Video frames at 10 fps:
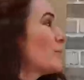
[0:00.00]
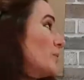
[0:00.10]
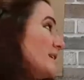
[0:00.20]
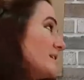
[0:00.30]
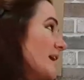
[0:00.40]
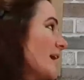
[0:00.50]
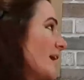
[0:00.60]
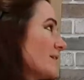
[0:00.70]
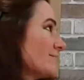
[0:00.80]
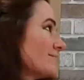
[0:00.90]
Pois sou é. a
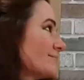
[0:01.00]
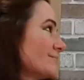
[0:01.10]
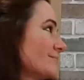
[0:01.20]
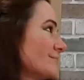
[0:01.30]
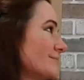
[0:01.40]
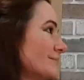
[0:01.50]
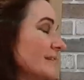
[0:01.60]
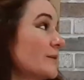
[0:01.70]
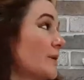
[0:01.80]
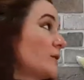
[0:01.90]
Marina.
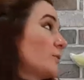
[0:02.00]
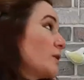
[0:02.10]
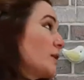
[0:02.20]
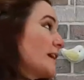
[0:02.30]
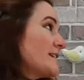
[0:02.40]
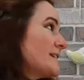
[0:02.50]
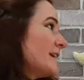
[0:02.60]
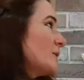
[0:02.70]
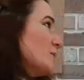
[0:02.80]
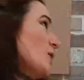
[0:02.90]
E também Oi, não me
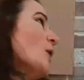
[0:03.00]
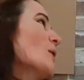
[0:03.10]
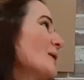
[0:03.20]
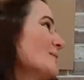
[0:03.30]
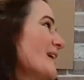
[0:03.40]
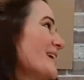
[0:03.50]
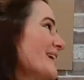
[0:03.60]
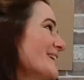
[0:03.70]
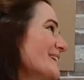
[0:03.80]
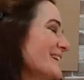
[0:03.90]
conheciam. Oi, Oi
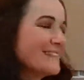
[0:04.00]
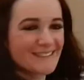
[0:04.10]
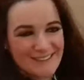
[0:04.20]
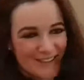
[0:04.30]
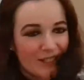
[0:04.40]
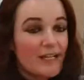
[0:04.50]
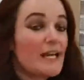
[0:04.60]
Marina. Crianças.